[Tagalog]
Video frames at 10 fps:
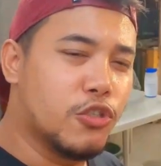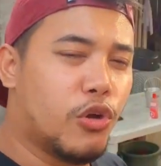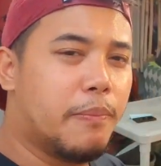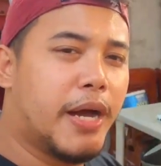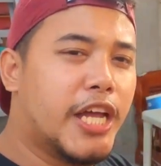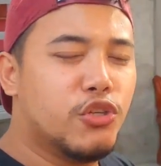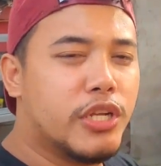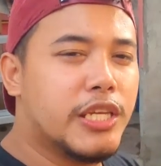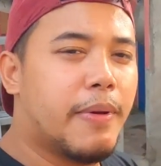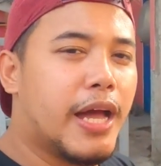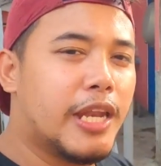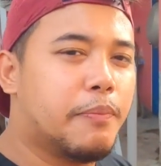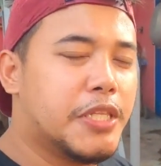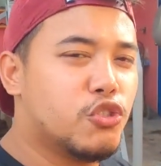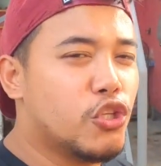So abangan nyo rin yan mga
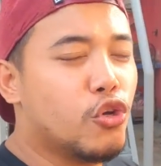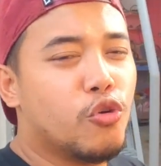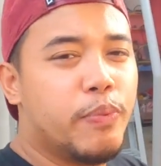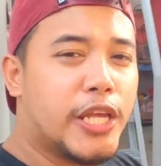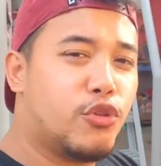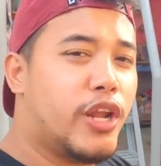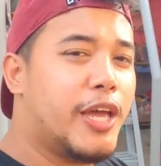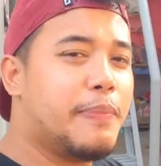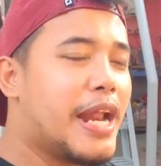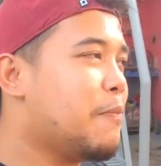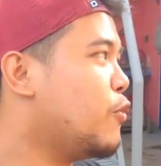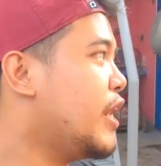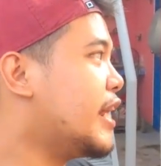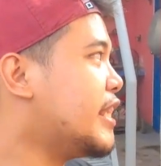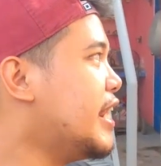kalapati. So ito, kompleto na kayo
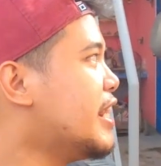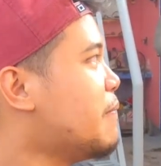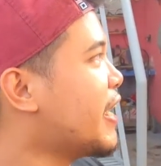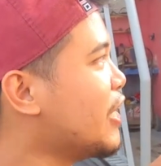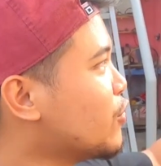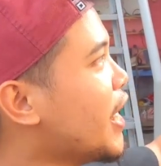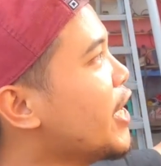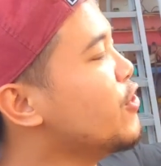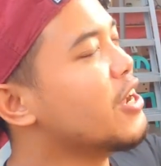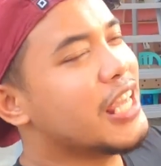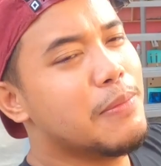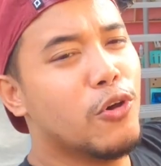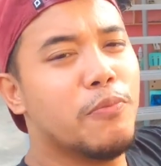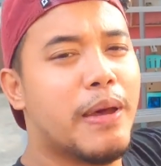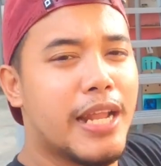parapol natin. Namakiho tayo ng
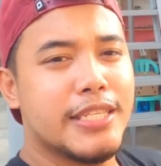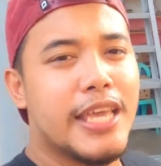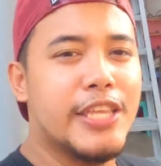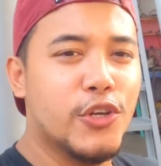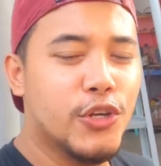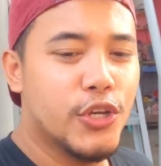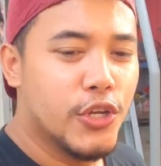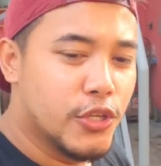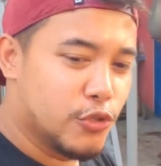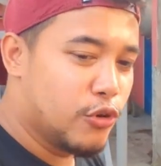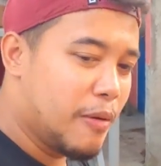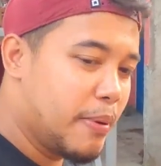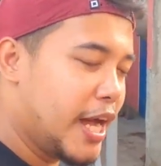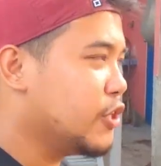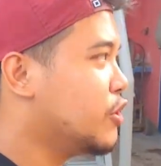ibon para sa inyo. So
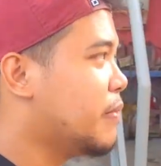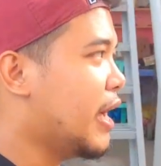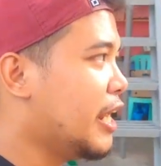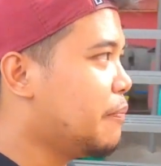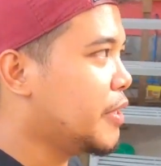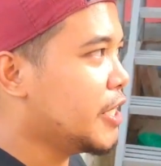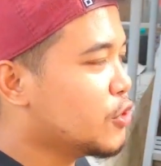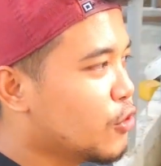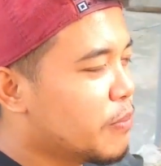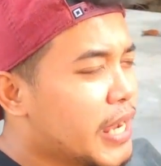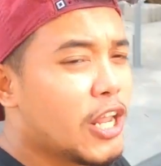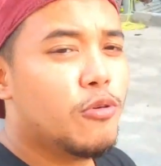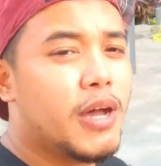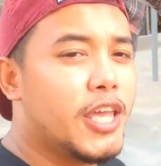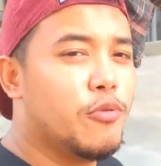abangan nyo yan mga kalapati. So
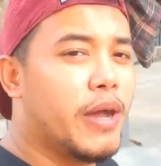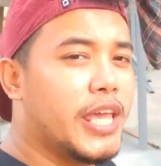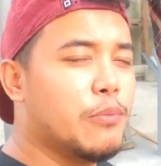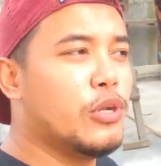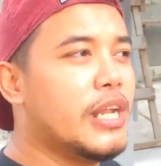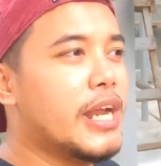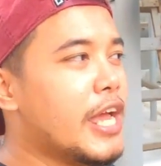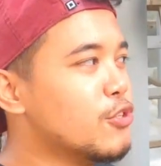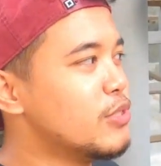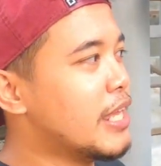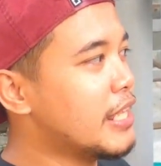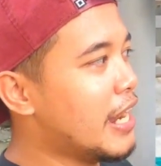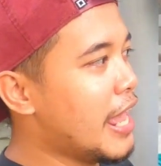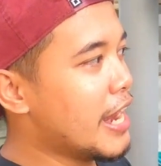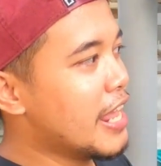magkano ba yung mga ibon na nagastos
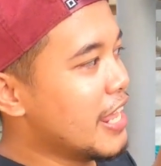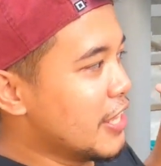natin na yan?